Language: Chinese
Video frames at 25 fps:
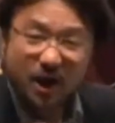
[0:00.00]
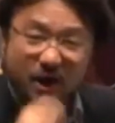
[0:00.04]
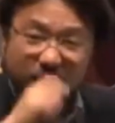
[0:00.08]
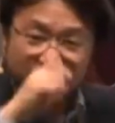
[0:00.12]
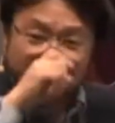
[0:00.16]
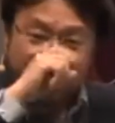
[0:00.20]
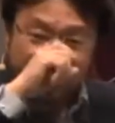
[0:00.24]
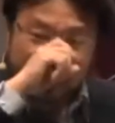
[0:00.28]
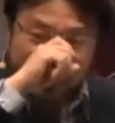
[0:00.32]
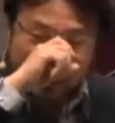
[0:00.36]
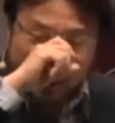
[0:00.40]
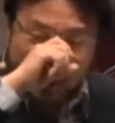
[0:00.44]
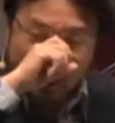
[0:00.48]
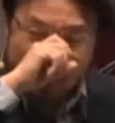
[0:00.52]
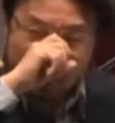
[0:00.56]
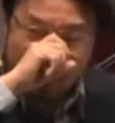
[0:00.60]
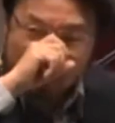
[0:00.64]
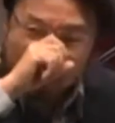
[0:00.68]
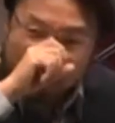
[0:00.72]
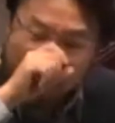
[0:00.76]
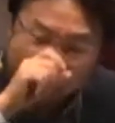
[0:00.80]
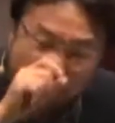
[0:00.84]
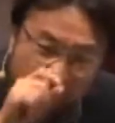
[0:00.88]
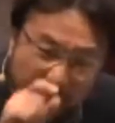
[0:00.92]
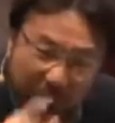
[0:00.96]
你根
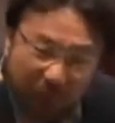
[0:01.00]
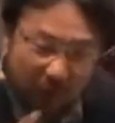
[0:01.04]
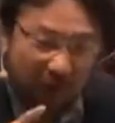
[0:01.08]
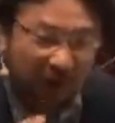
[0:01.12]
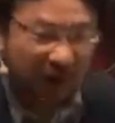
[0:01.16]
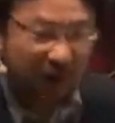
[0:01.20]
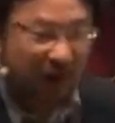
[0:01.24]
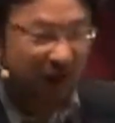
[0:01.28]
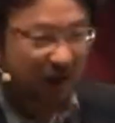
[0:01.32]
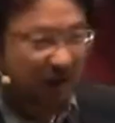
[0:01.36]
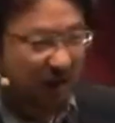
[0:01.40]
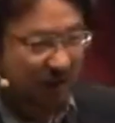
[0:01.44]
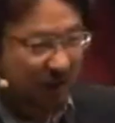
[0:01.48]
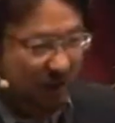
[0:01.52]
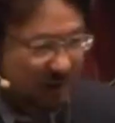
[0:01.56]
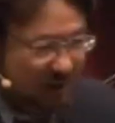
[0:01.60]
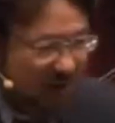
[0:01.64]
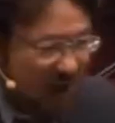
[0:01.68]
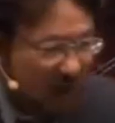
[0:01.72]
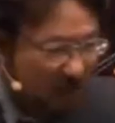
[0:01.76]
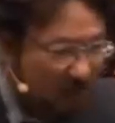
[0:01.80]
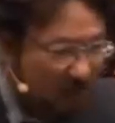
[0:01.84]
本不可以让